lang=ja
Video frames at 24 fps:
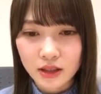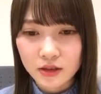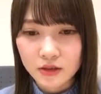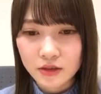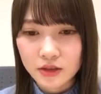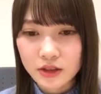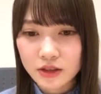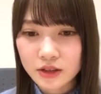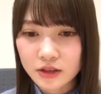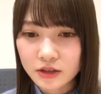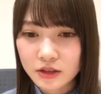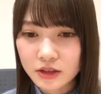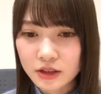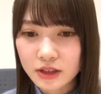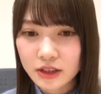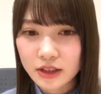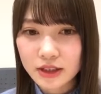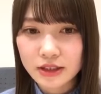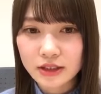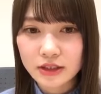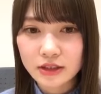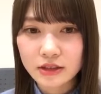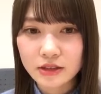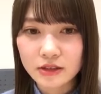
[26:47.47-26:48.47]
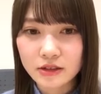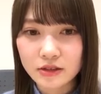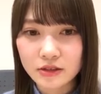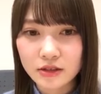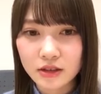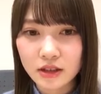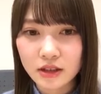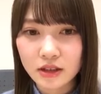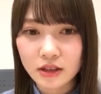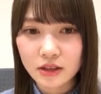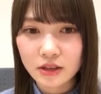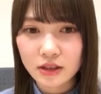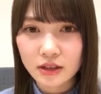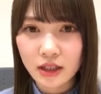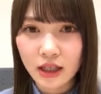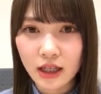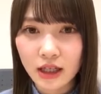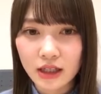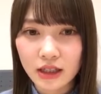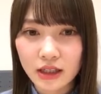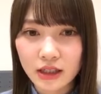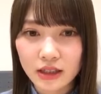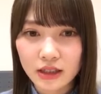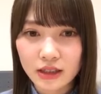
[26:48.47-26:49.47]
あの一緒に写真とか、
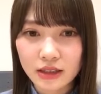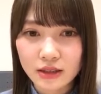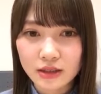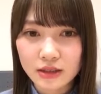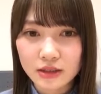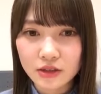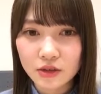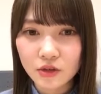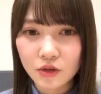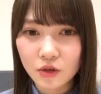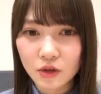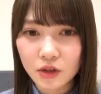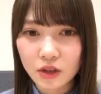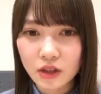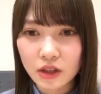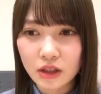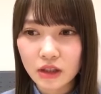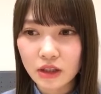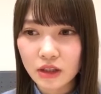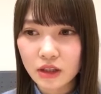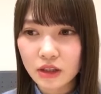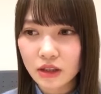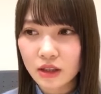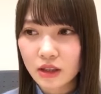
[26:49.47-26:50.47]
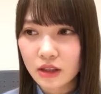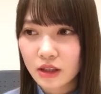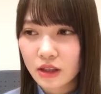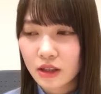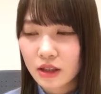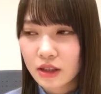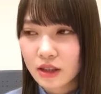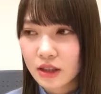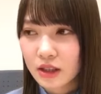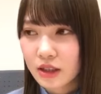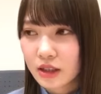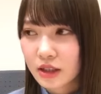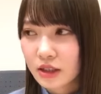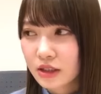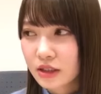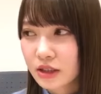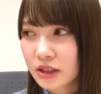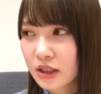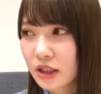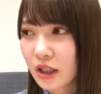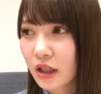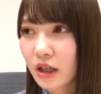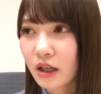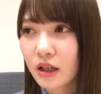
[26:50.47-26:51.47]
なんかすごい
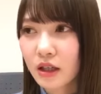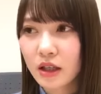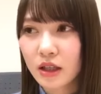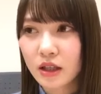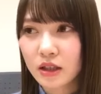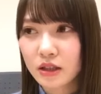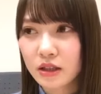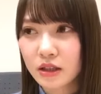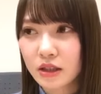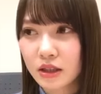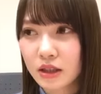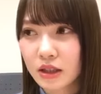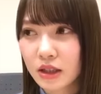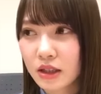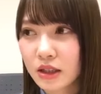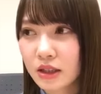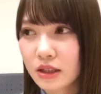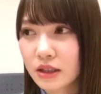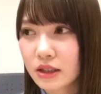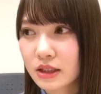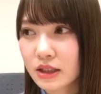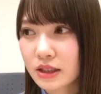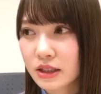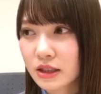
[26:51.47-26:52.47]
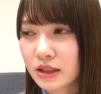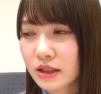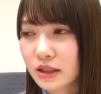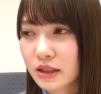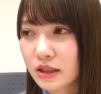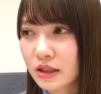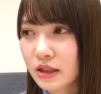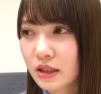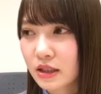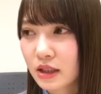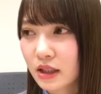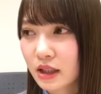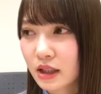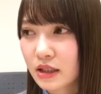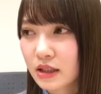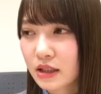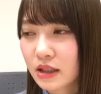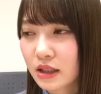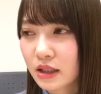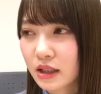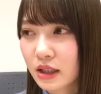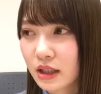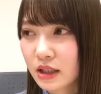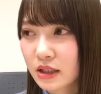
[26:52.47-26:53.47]
時間があったら
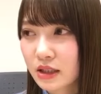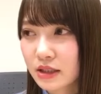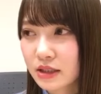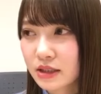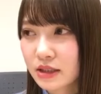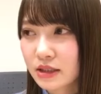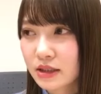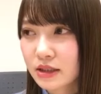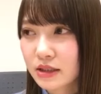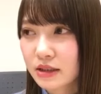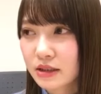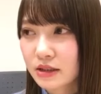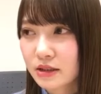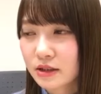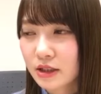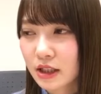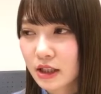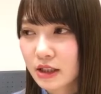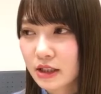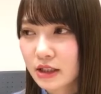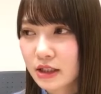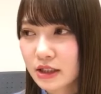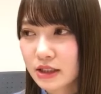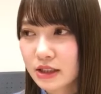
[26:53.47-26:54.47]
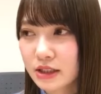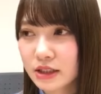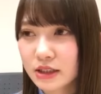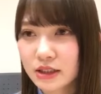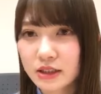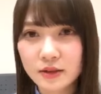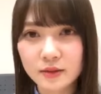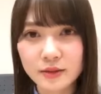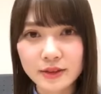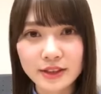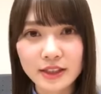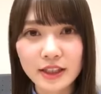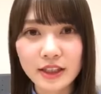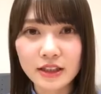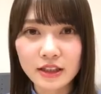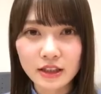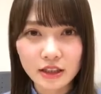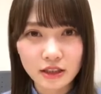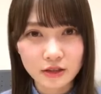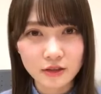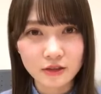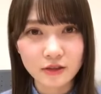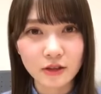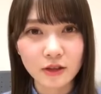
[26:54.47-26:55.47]
なんか話お話ししてみたい
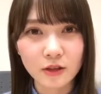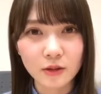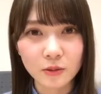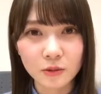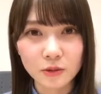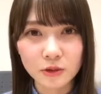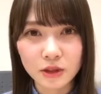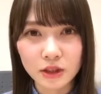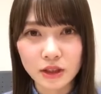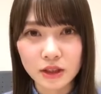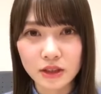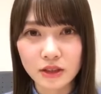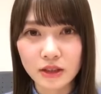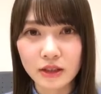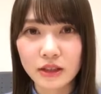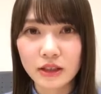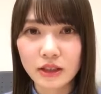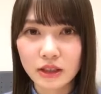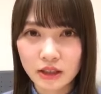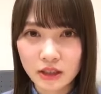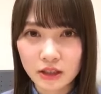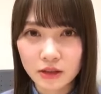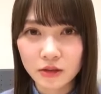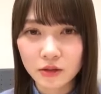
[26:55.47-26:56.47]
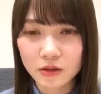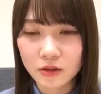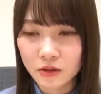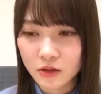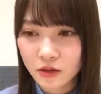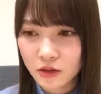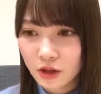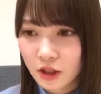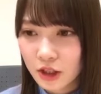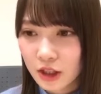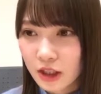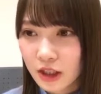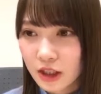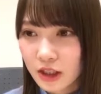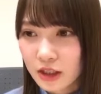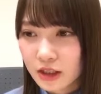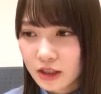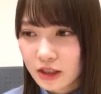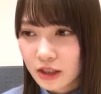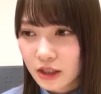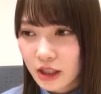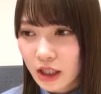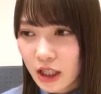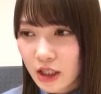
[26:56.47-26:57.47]
なとか思ってたんだけど、
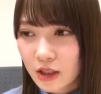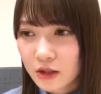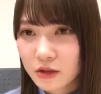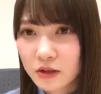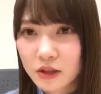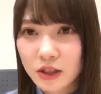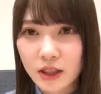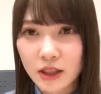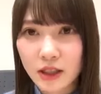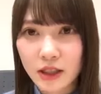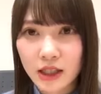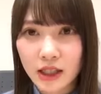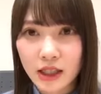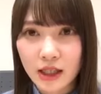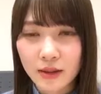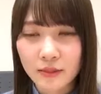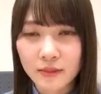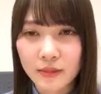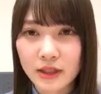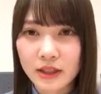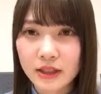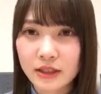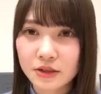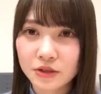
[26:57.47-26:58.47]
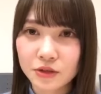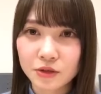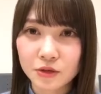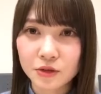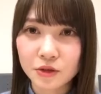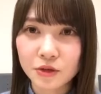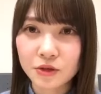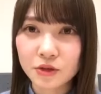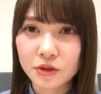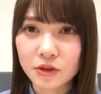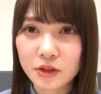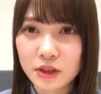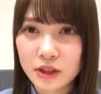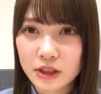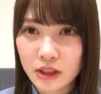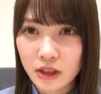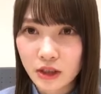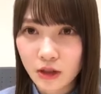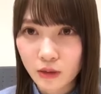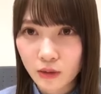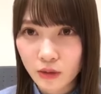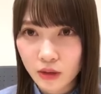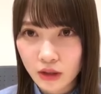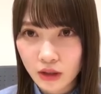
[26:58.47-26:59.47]
あのねあまりそういう時
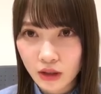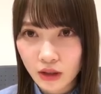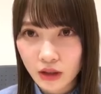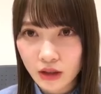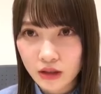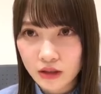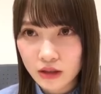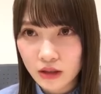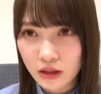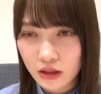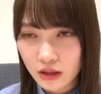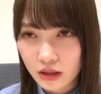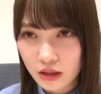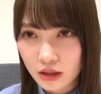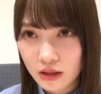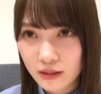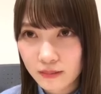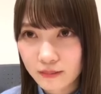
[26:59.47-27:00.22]
間はなかった。